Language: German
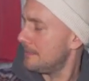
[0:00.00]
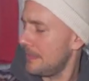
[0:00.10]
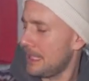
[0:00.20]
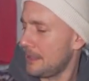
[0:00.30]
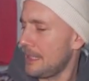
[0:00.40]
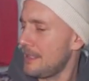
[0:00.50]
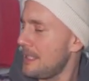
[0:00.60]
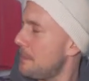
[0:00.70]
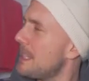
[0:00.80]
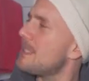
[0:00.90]
also dass es
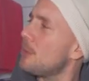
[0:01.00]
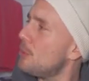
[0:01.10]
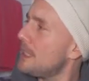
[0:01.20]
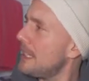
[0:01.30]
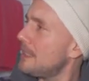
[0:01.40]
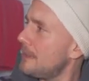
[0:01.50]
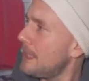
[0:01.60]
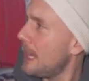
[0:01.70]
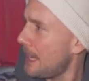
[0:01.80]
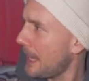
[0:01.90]
ihm nicht so gut geht,
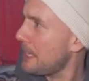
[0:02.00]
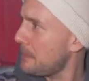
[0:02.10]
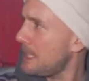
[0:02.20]
wenn er alleine im